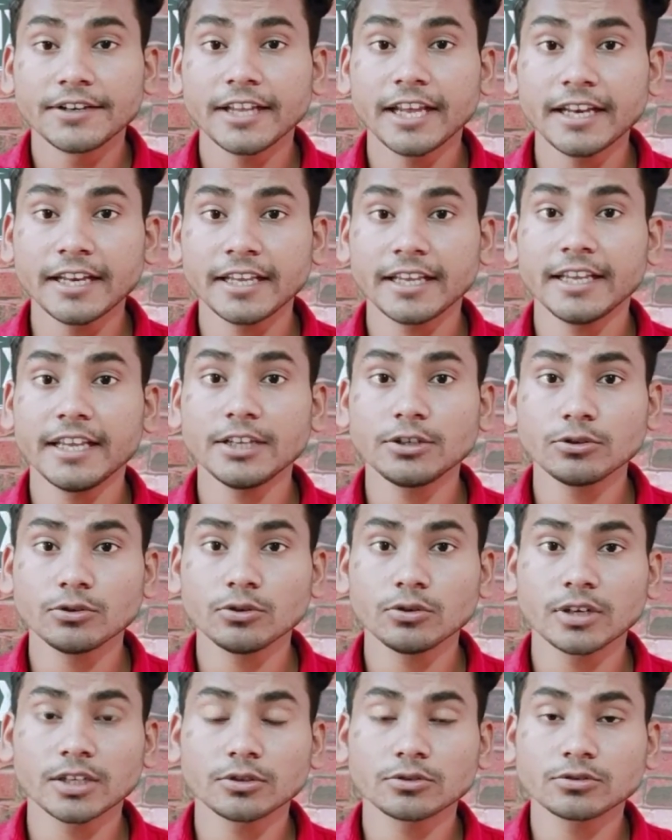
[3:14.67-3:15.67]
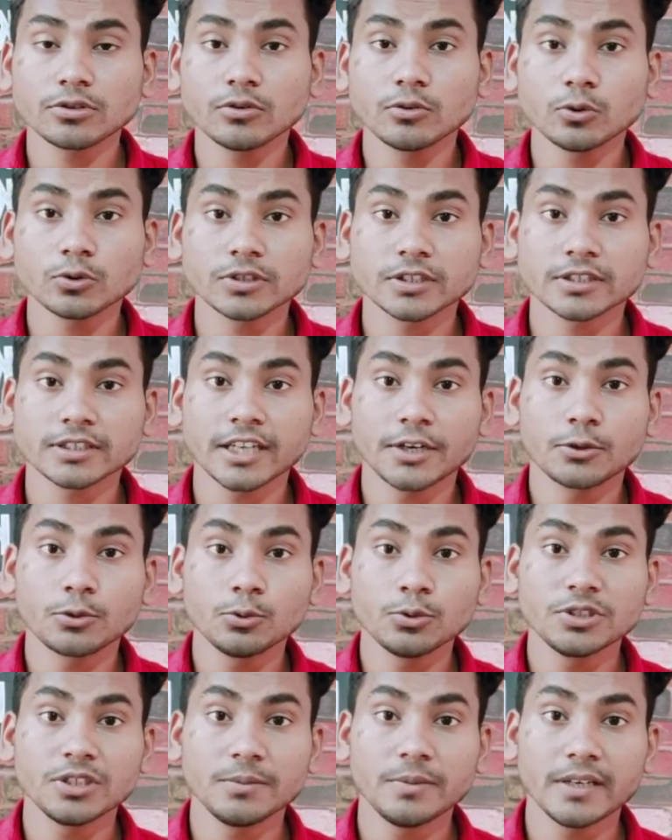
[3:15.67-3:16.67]
टेन ए जो होगा दोस्तों हो सकता है
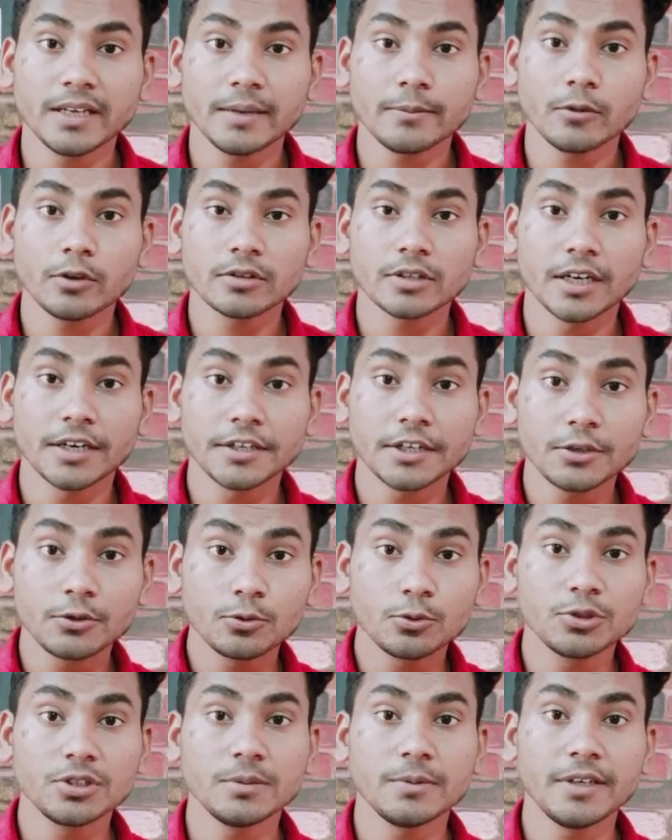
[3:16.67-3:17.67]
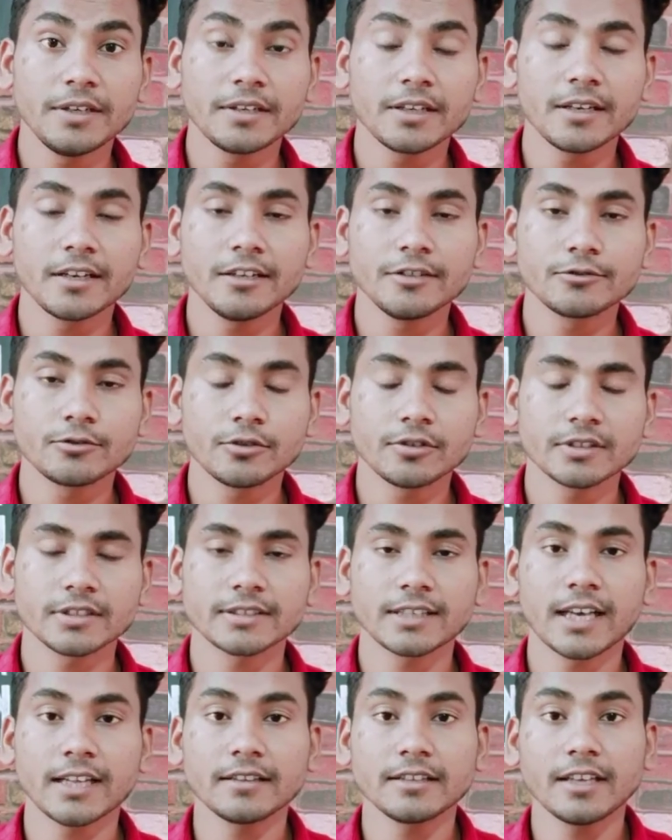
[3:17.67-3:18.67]
टू जी बी रैम और थर्टी टू जी बी इंटरनल स्टोरेज
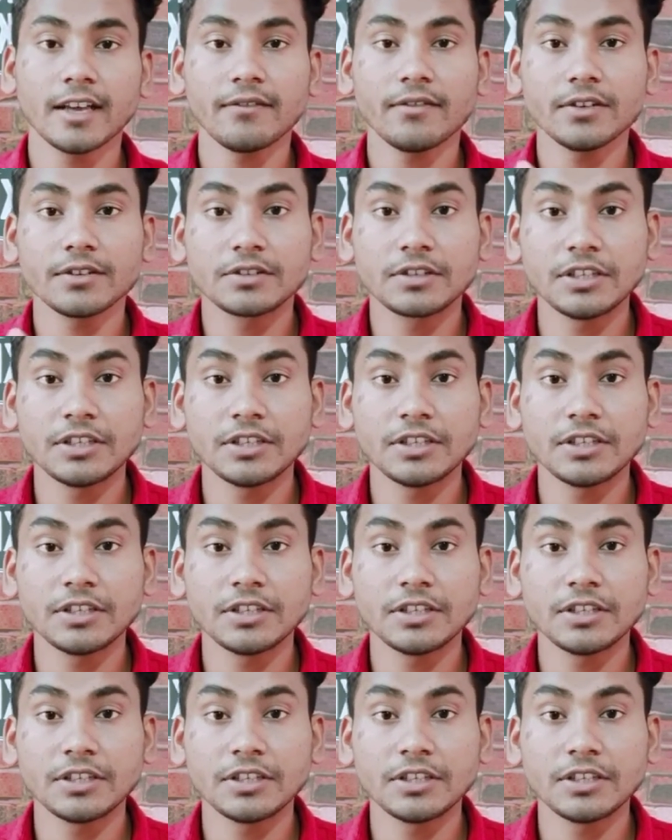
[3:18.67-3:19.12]
के साथ या फिर